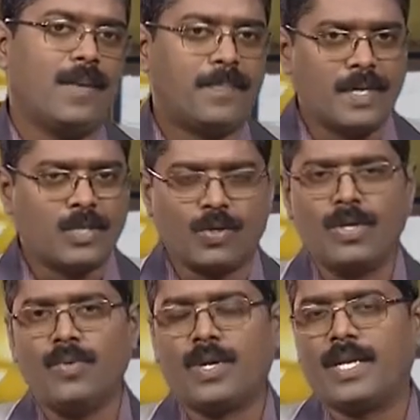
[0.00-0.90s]
இப்படி
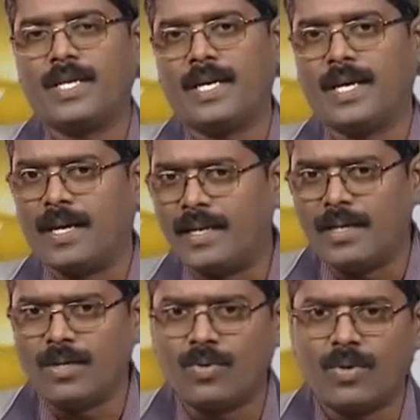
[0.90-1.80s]
சொன்ன உடனேயே
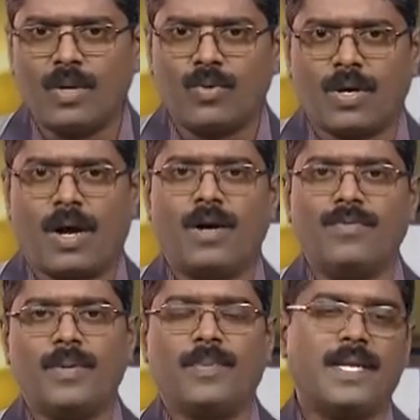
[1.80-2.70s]
அநேகருக்குள்ளே ஒரு
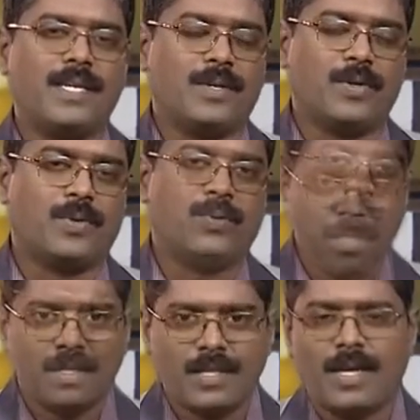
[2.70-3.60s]
ஆவல் பெருகி இருக்கும்
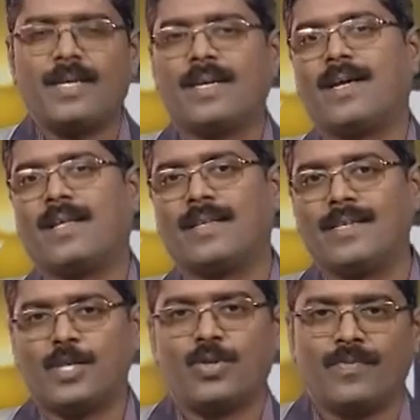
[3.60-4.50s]
இதுதான் நான்
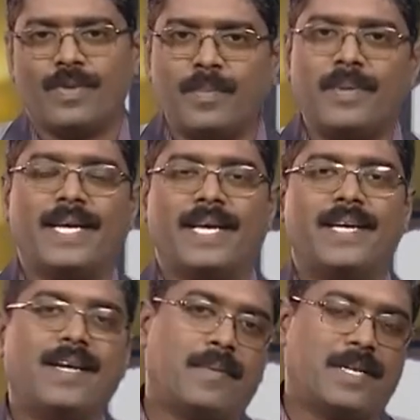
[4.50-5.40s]
தெரிஞ்சுக்கணும்னு விரும்பினேன்
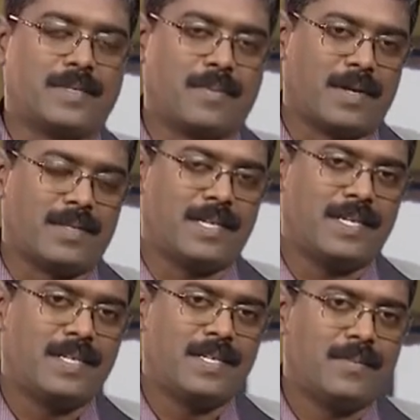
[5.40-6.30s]
அப்படின்ற மாதிரி
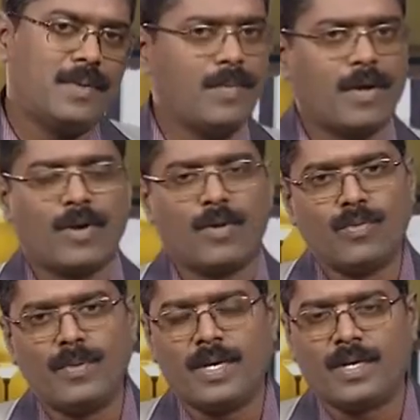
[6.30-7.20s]
பிரிமானவர்களே
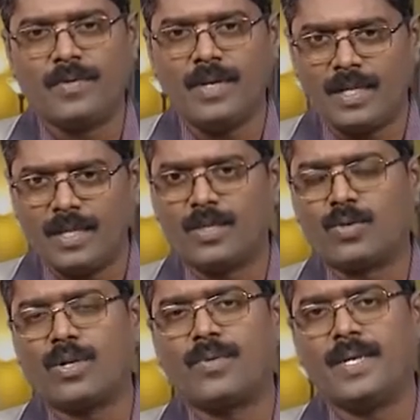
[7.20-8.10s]
உண்மையாகவே இந்த
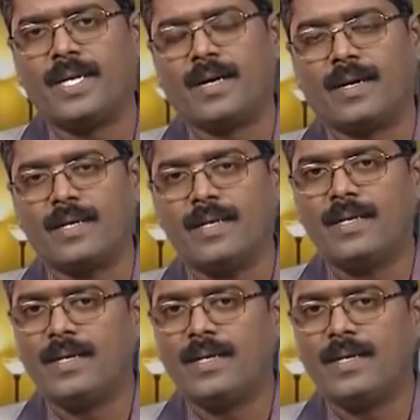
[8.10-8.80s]
தொடர் வழியாக